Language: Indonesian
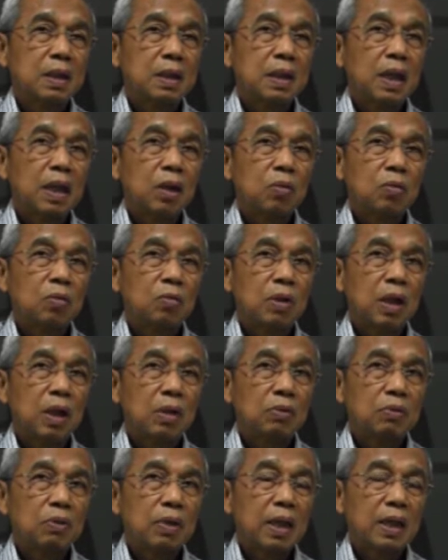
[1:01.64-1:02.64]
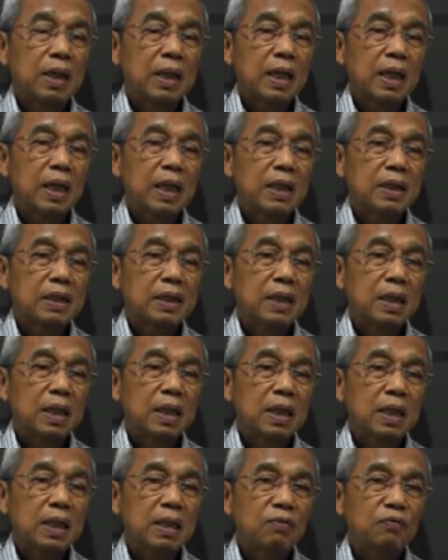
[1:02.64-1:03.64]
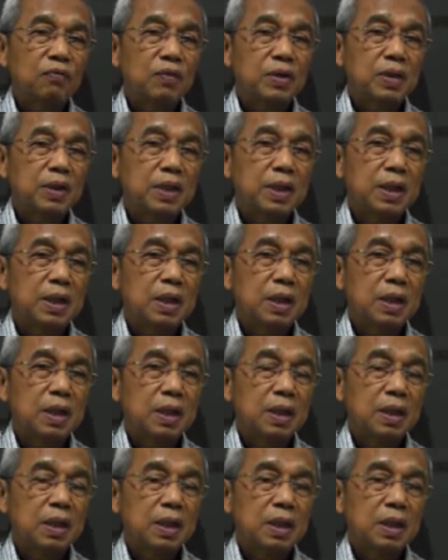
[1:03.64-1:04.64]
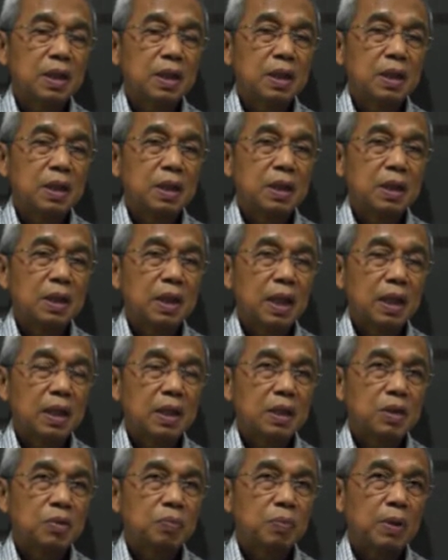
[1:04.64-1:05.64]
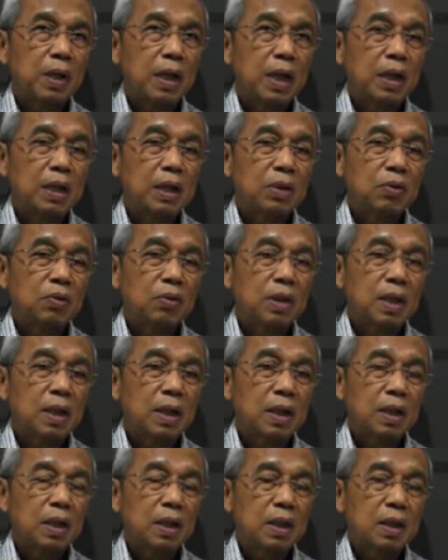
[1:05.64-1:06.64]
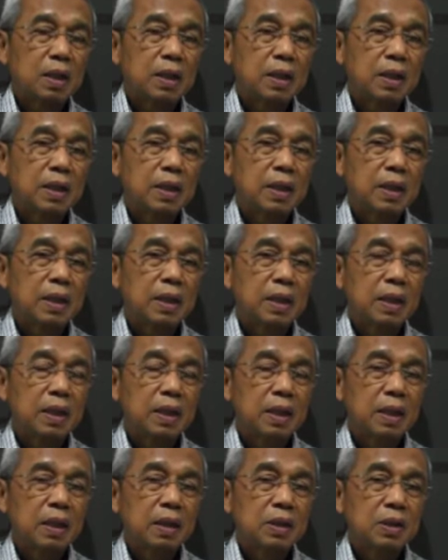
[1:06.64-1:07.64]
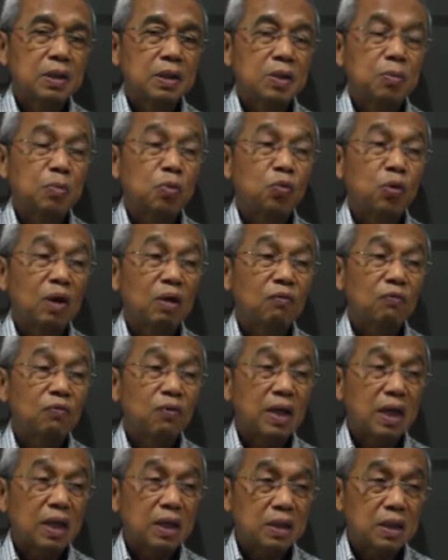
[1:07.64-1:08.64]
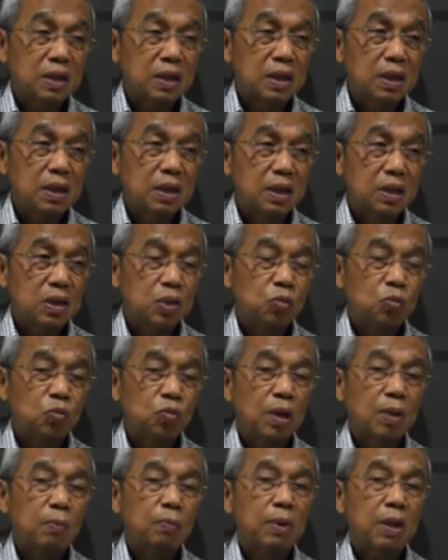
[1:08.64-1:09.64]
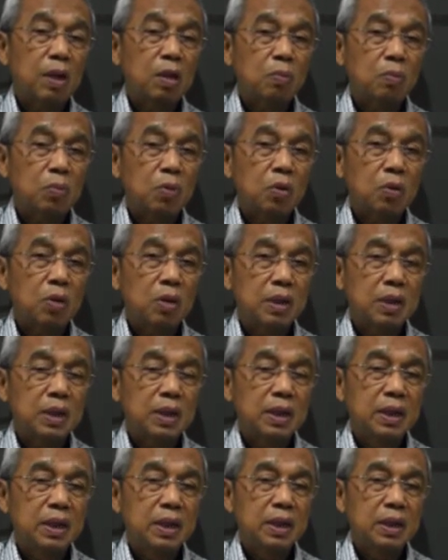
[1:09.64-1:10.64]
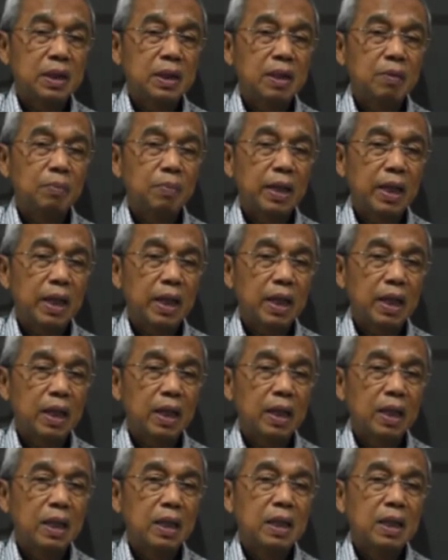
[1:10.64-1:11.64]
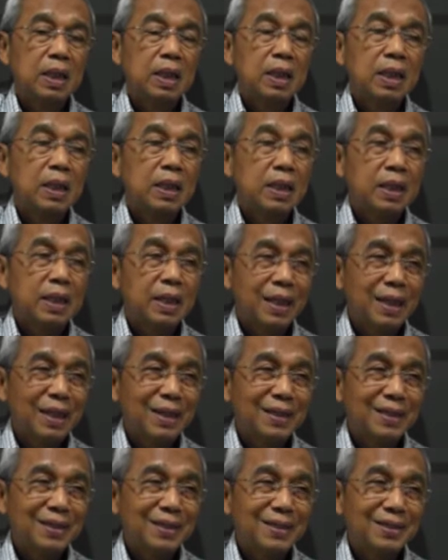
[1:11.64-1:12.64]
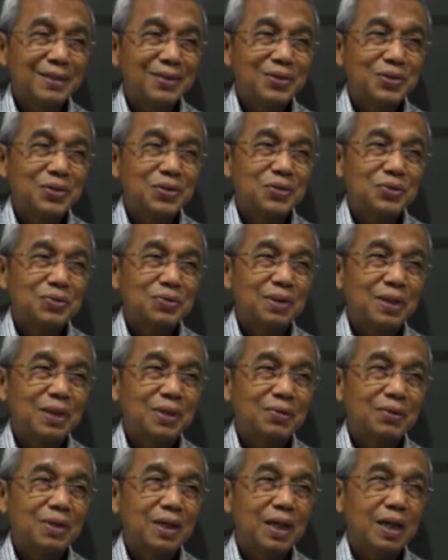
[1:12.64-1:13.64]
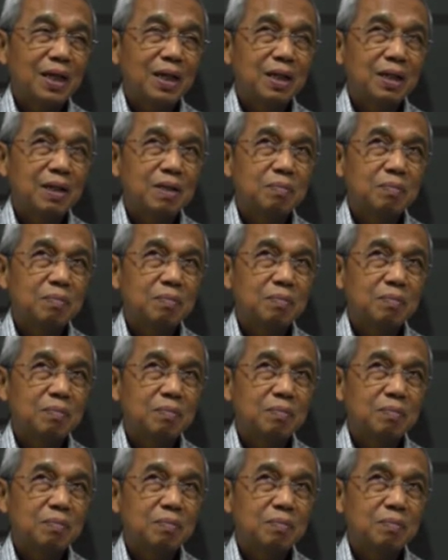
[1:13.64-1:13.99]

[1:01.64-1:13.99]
yang undang-undangnya hasil revisi yang disepakati oleh semua fraksi, semua parpol di DPR yang disetujui oleh